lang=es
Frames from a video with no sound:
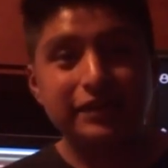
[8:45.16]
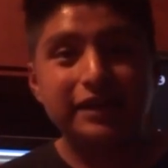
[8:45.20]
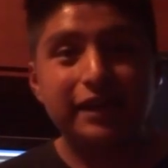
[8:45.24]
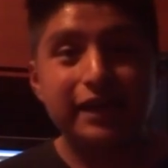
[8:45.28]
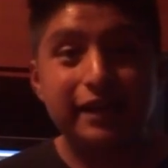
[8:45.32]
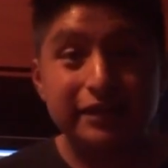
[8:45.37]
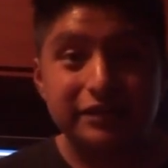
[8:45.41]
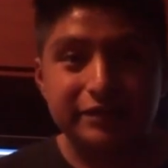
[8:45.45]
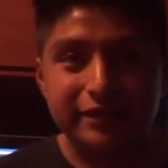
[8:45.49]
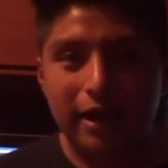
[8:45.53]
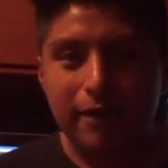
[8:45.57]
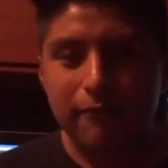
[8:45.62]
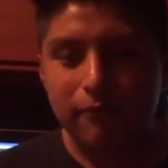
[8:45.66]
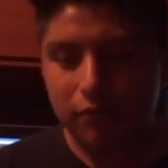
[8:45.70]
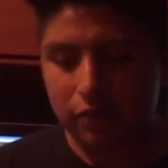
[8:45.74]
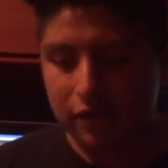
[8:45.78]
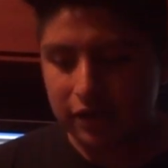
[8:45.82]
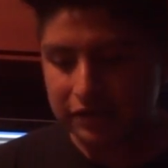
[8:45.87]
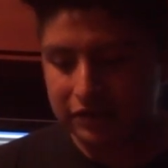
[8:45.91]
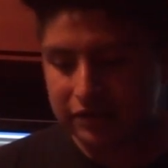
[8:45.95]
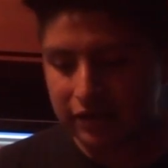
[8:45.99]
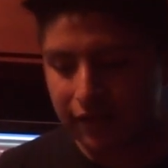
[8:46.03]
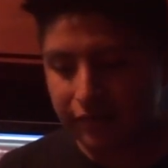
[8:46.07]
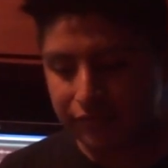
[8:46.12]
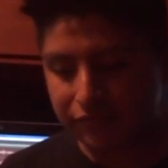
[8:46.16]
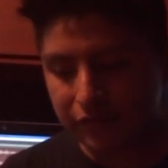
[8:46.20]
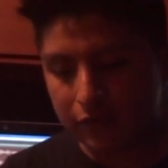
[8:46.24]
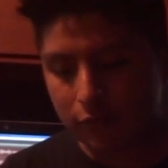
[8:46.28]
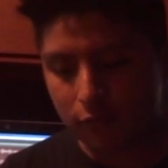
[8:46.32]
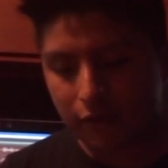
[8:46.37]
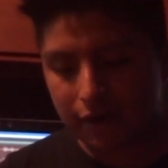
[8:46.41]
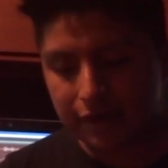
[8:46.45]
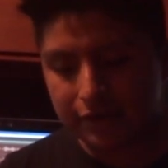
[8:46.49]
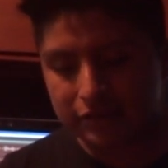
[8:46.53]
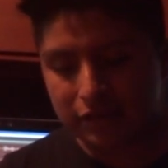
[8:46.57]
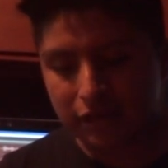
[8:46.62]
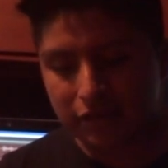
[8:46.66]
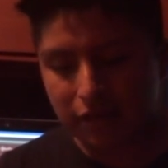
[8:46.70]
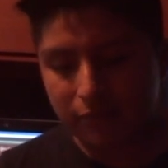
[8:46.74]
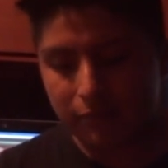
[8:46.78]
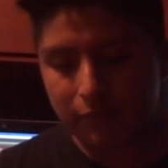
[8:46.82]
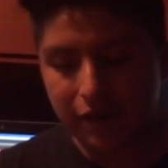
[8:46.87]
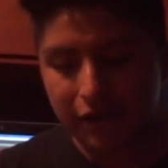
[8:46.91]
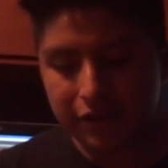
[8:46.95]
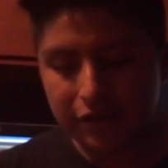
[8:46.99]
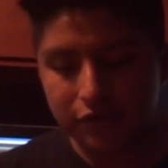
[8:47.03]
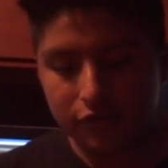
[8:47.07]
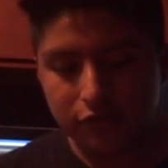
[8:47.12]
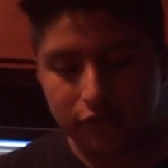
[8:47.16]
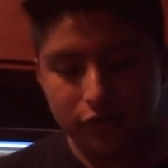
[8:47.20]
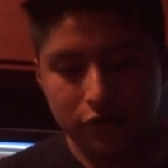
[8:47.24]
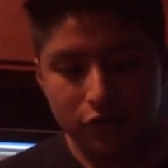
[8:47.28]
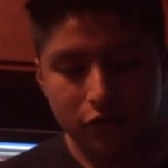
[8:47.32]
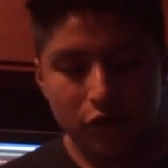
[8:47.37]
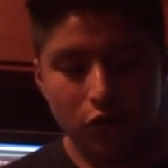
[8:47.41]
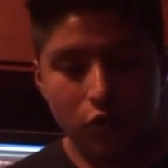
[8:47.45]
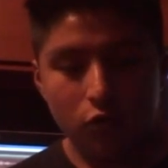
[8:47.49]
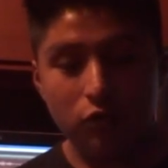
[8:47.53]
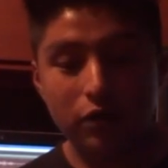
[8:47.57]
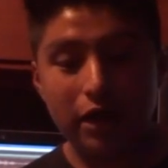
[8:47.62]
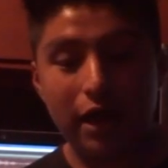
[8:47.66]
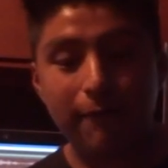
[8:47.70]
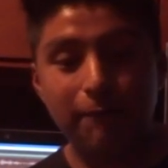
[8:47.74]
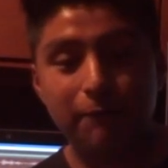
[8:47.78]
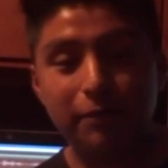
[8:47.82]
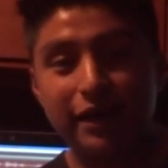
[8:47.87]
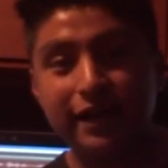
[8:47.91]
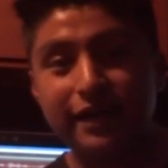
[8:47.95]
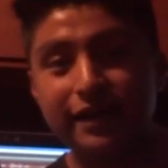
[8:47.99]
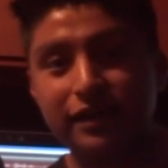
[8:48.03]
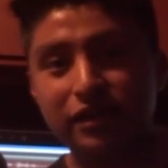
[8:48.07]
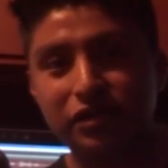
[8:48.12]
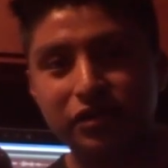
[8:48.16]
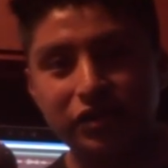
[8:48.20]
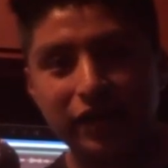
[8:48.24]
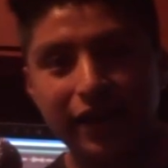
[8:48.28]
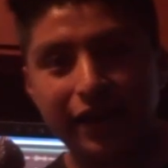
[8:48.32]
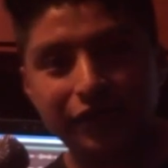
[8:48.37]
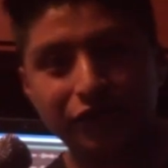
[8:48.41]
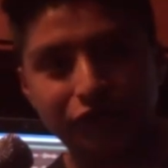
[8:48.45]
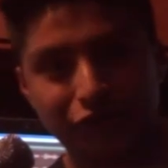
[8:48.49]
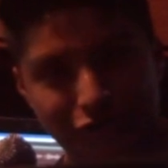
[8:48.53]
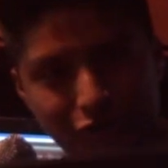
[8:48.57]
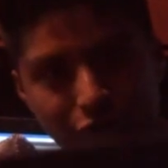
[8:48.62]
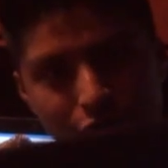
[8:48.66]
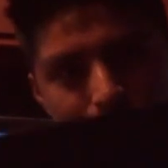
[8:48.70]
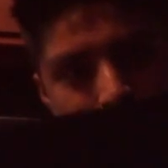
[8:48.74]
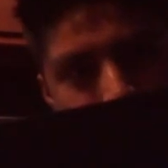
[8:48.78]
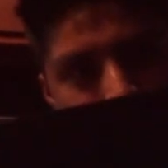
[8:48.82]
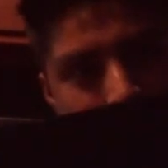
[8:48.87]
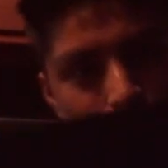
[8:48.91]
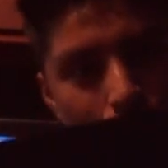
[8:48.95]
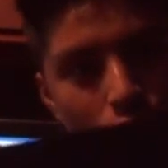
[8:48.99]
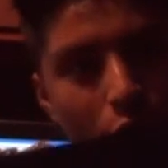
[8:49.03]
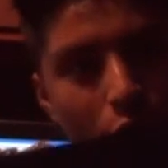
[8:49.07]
es que están bastante iguales de tamaño. Una PlayStation